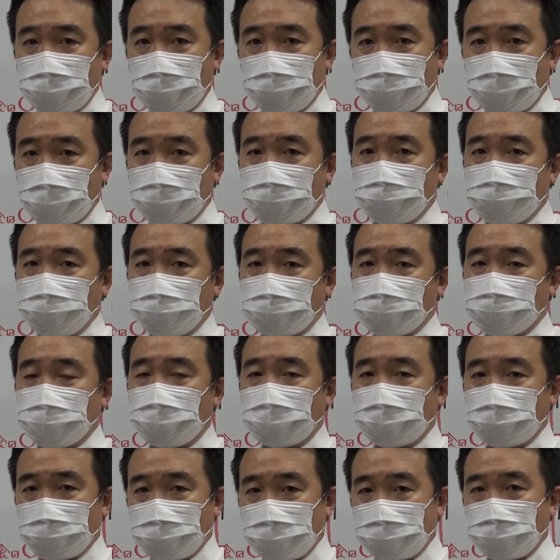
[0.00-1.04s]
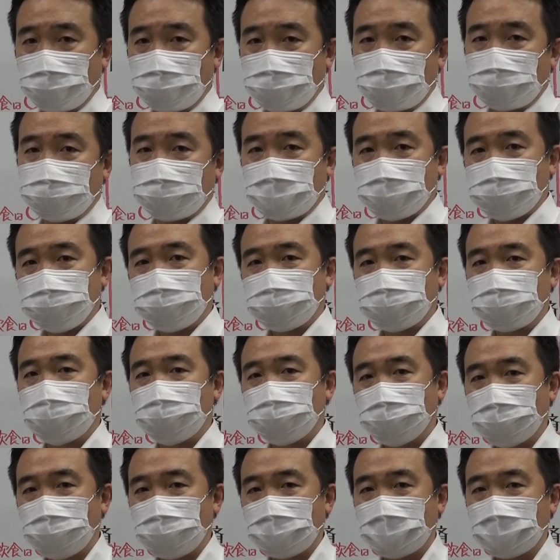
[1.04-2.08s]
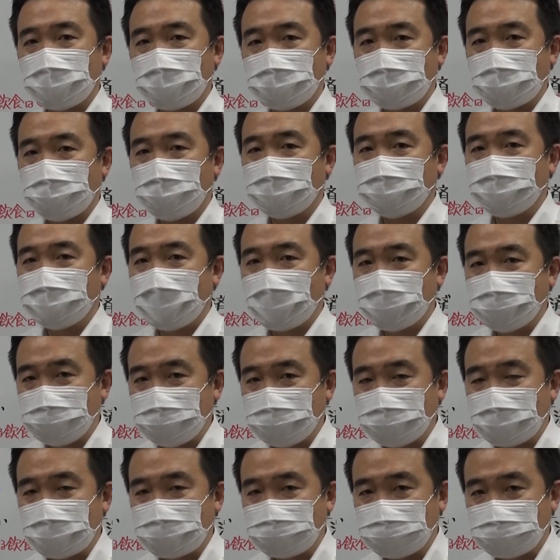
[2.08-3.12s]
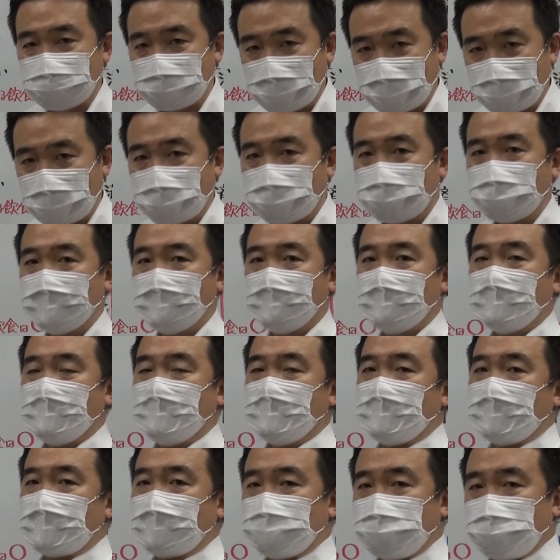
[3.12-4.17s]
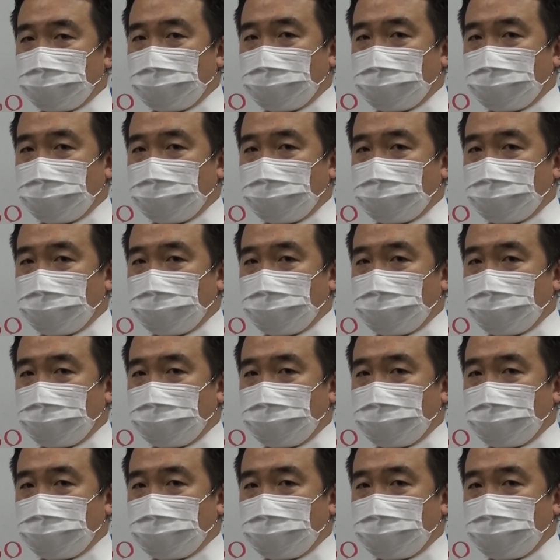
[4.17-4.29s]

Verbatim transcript: てまいりましたけど、まあ、私は専門家ではないんですがそ